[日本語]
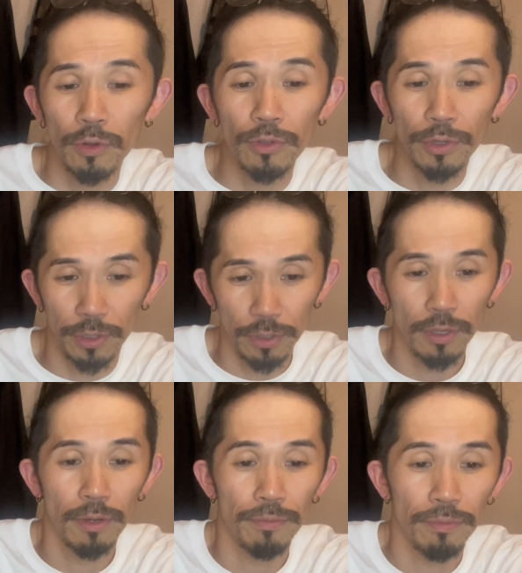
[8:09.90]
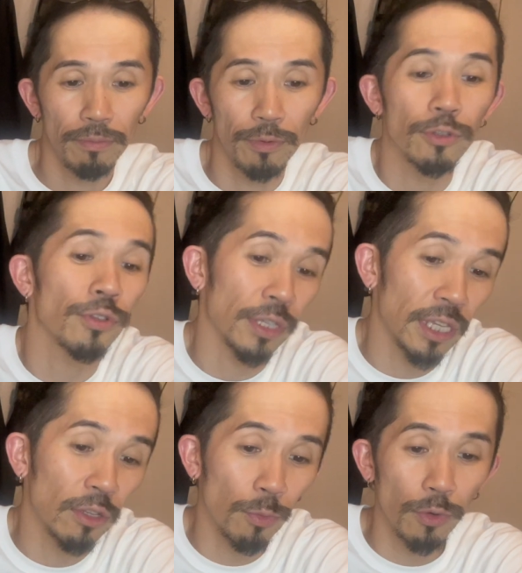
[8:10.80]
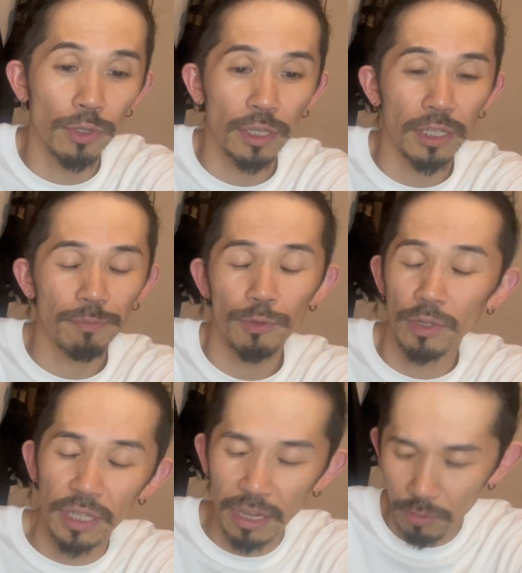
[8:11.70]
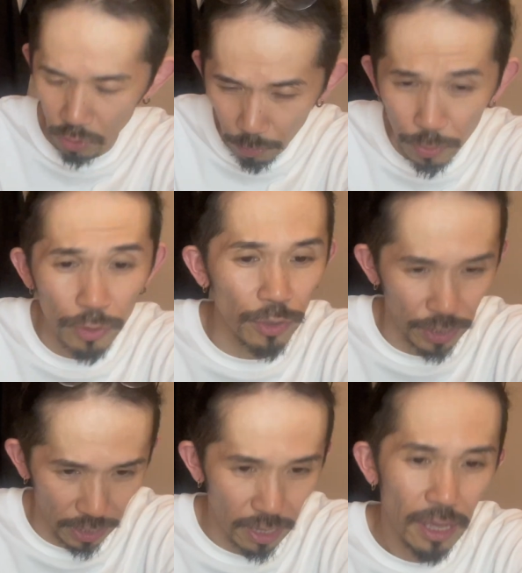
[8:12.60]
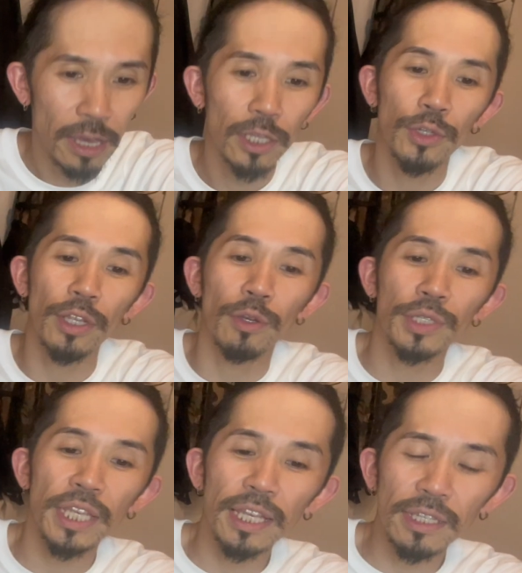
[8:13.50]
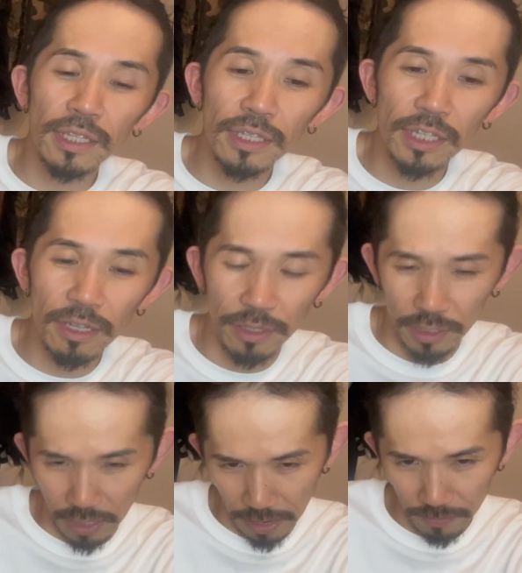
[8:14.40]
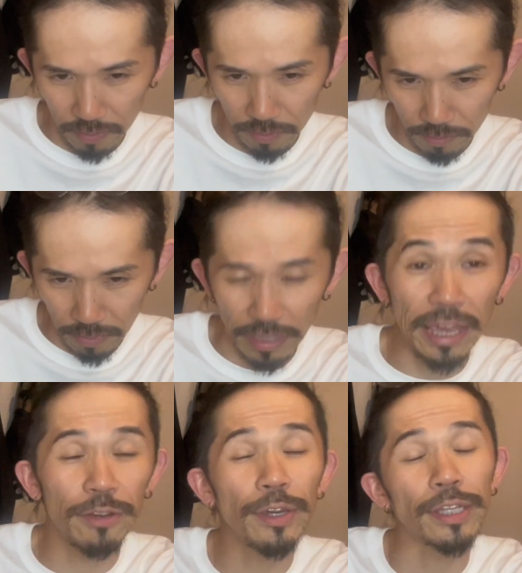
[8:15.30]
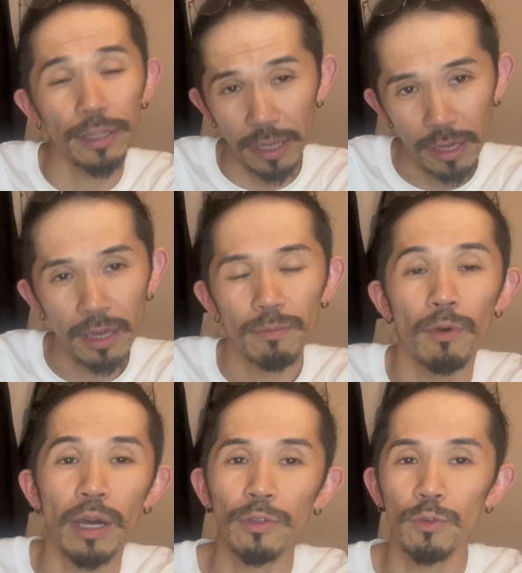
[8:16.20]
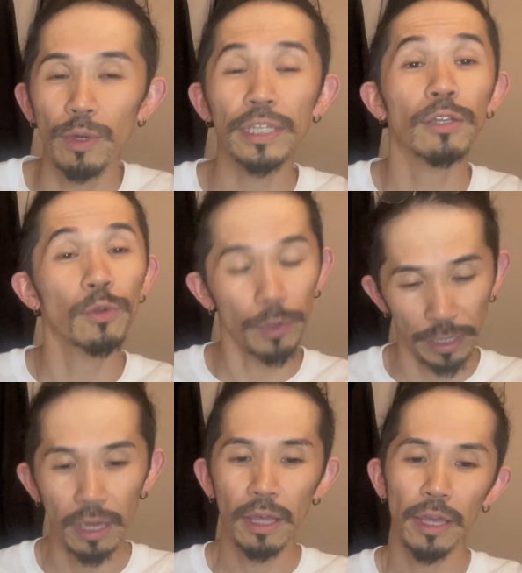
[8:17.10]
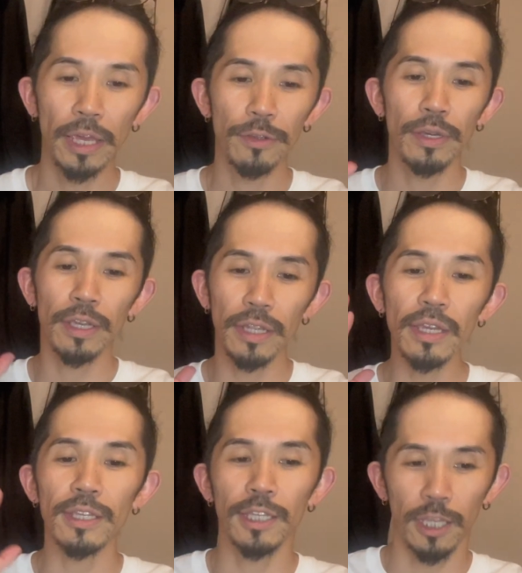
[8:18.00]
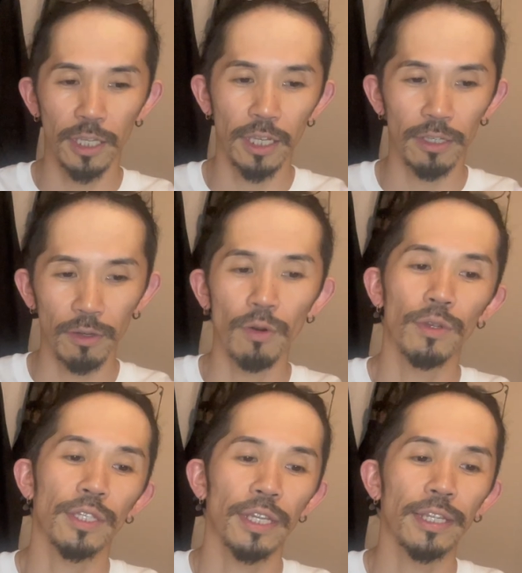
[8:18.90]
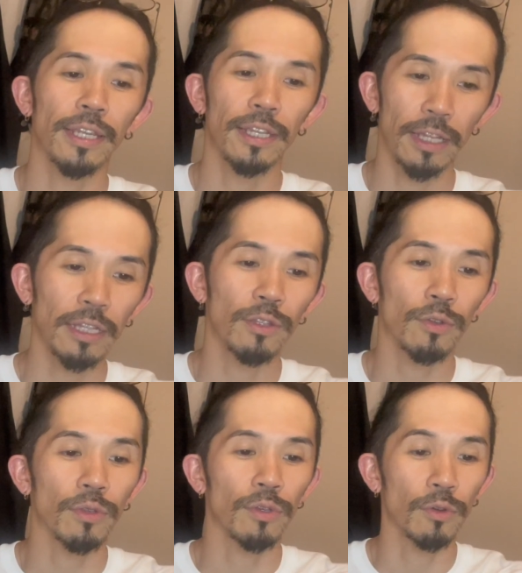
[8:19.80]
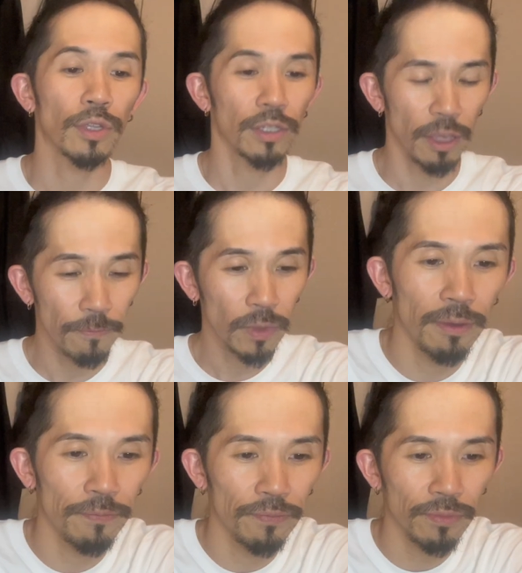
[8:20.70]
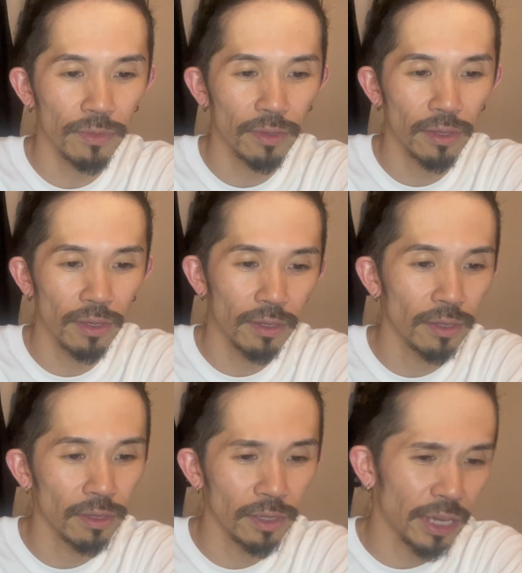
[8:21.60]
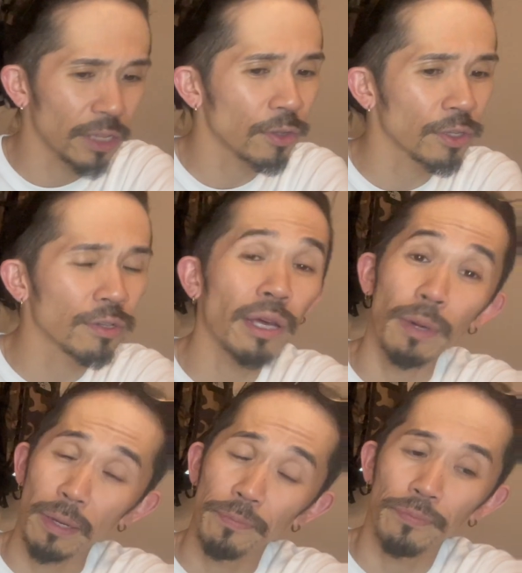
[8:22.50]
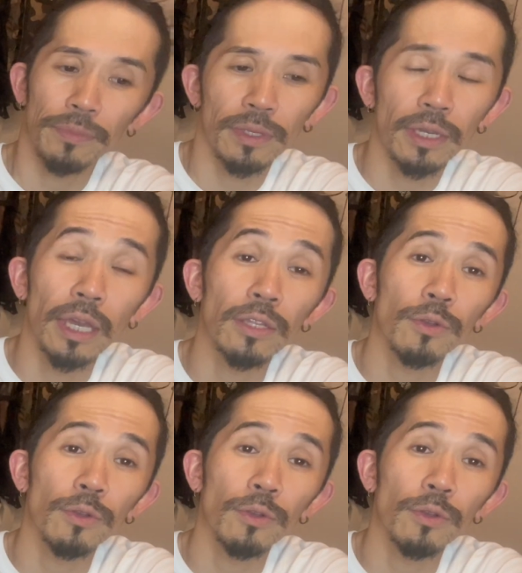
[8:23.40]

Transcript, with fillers: デュースプロデューサー、サウンドプロデューサー、サウンドプロデューサー。それでロサンゼルスで、まあ、LA でね、もうあの噂の通り、LA で制作をされていたっていう曲ですね。ケンドリック・ラマー。ケンド